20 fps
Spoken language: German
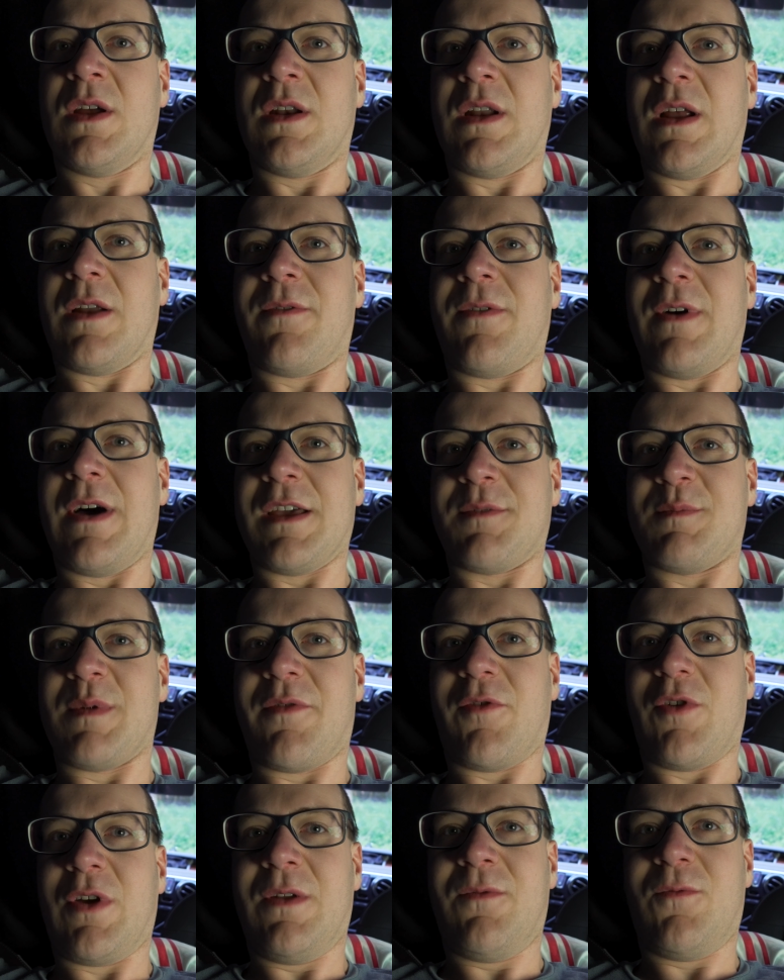Dann fahre ich
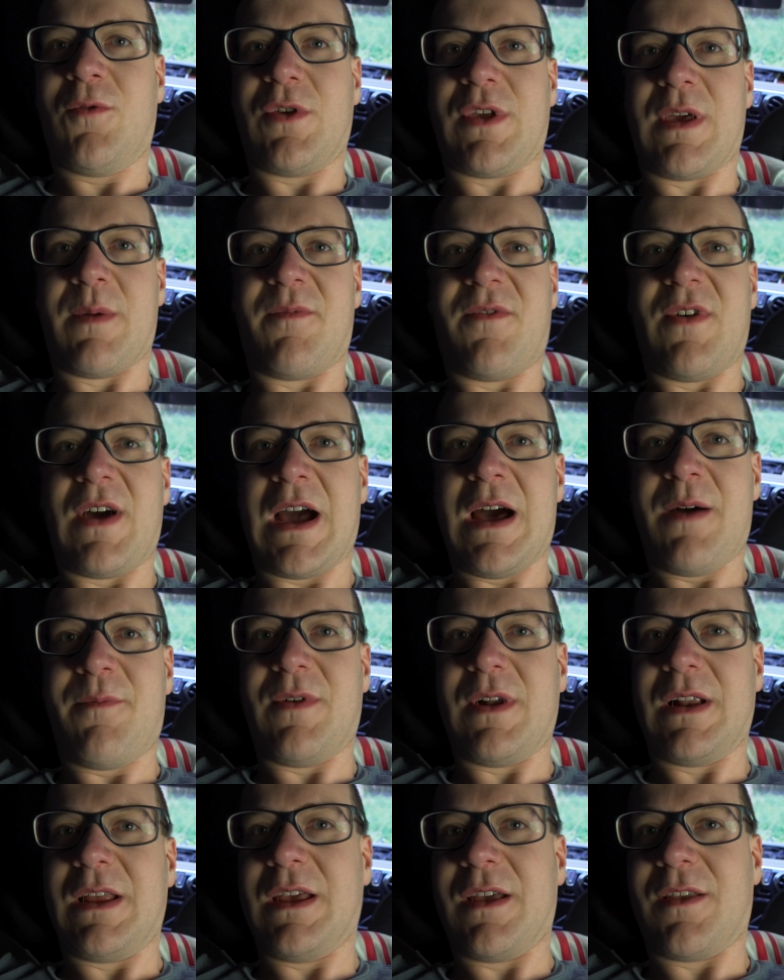mal wohin, wo ich Empfang
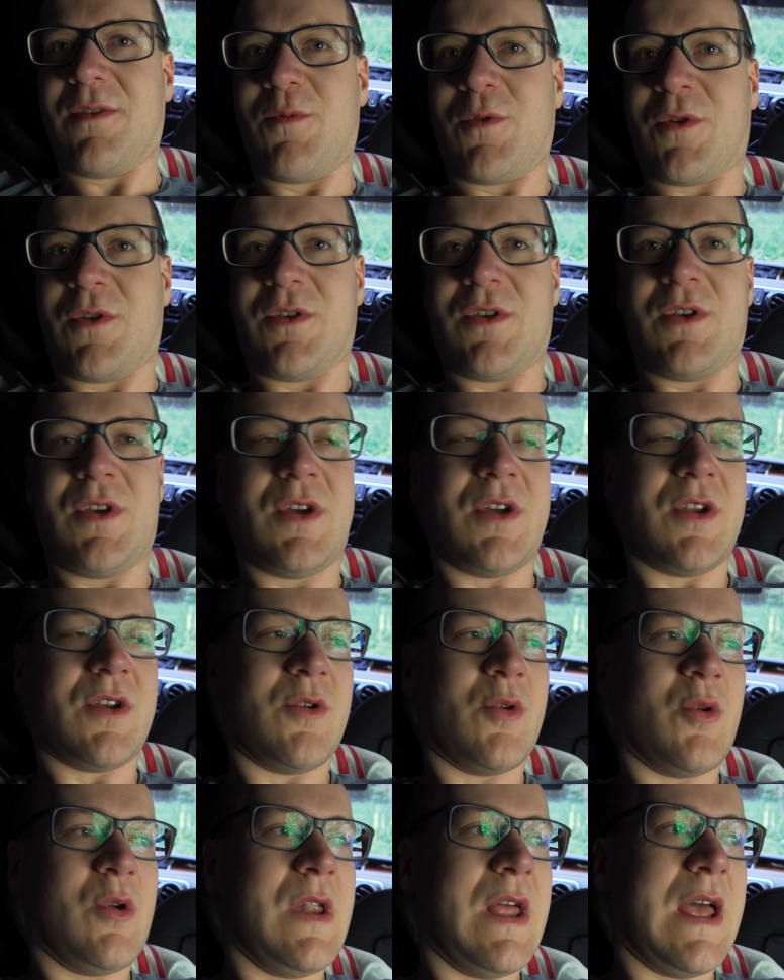habe, weil hier ist wirklich
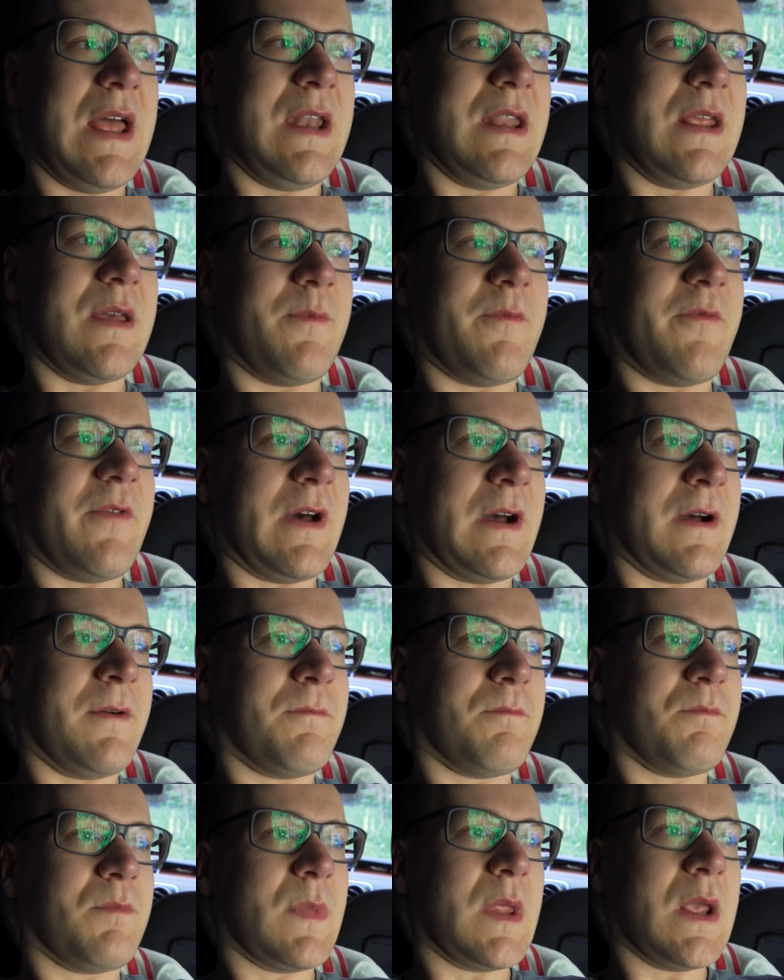null
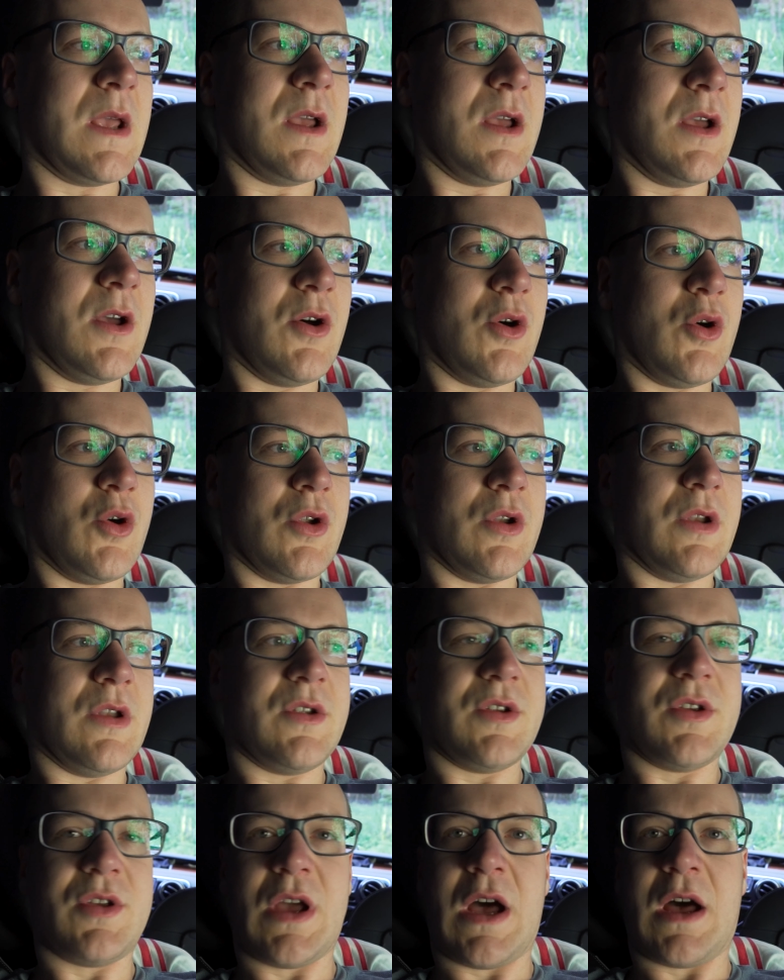Handyempfang.
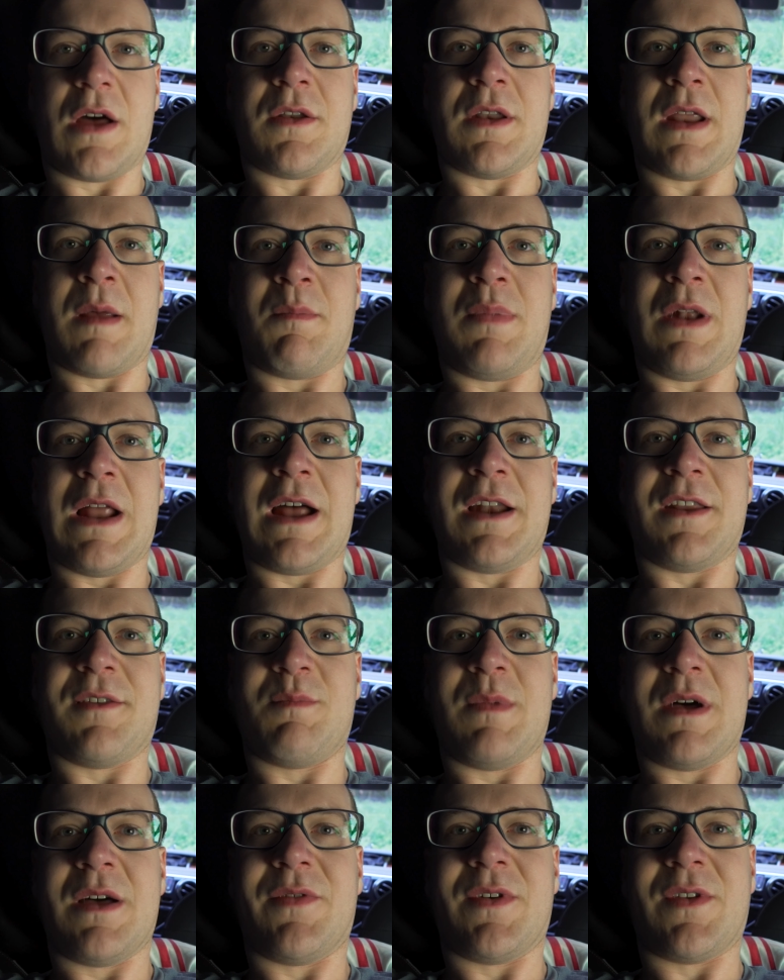Und ja, dann plane
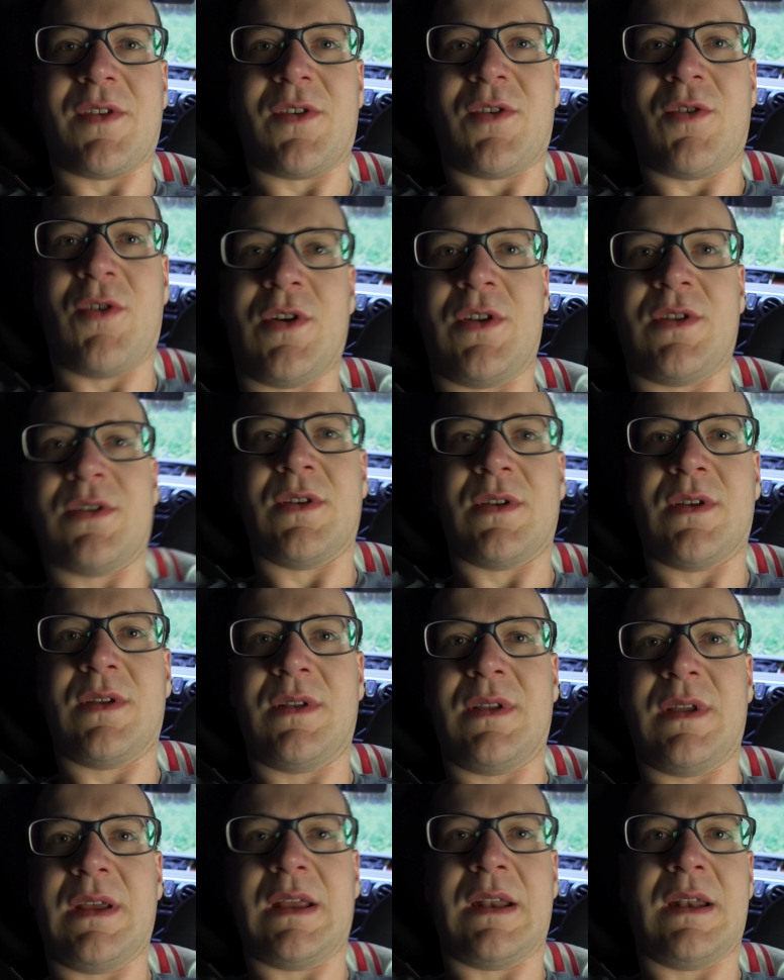ich mal, was ich heute
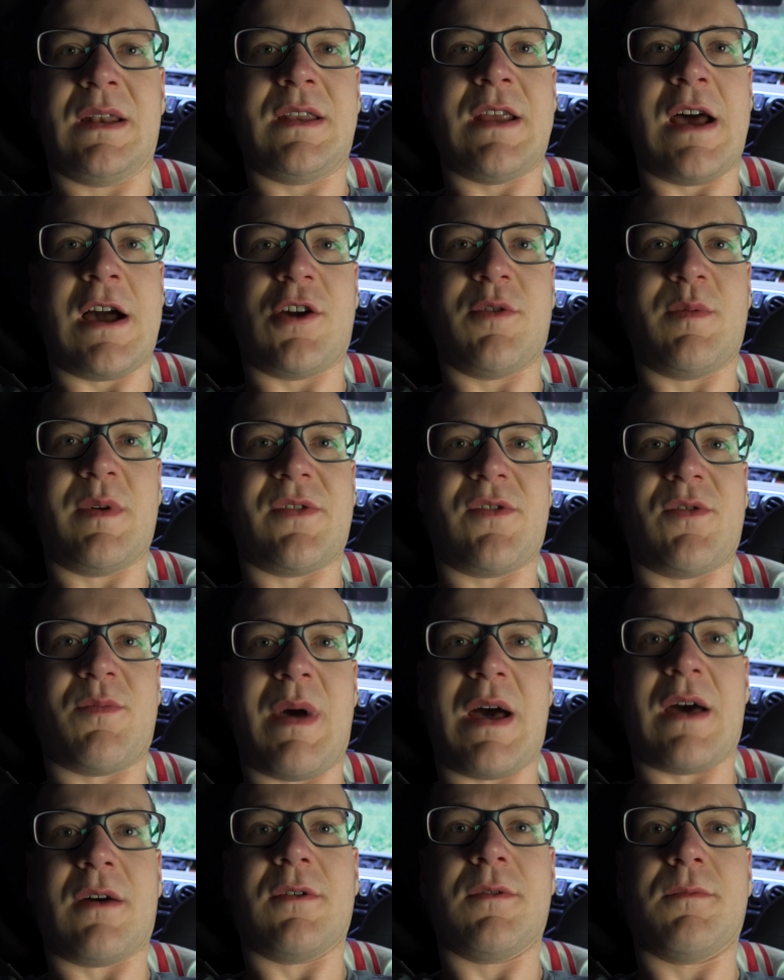den Tag über so
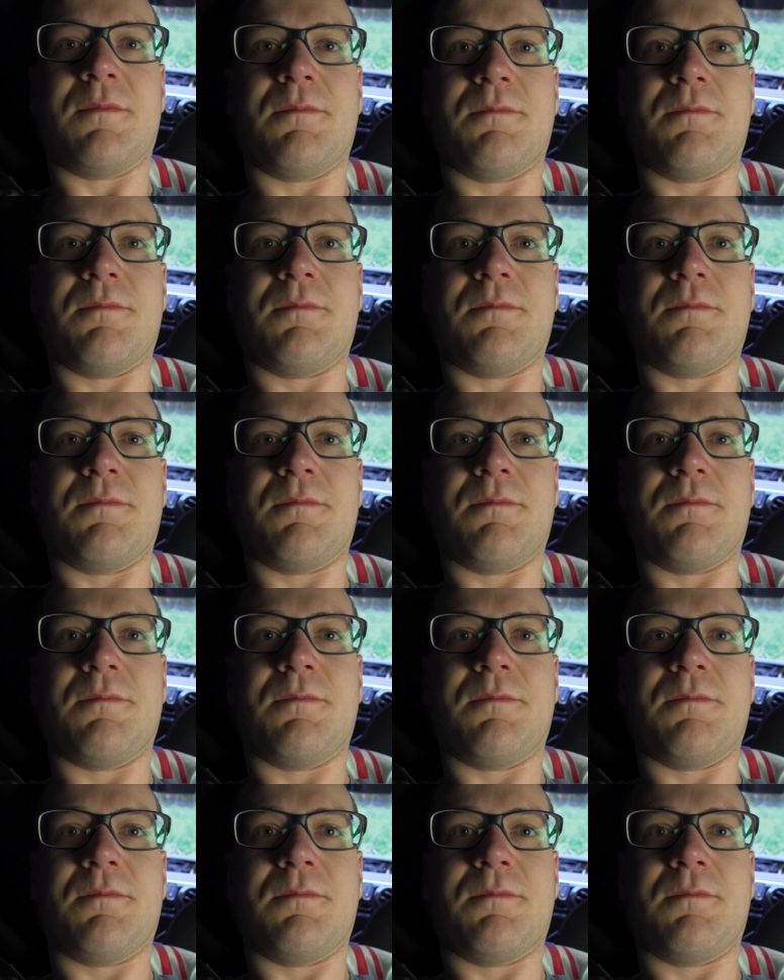mache.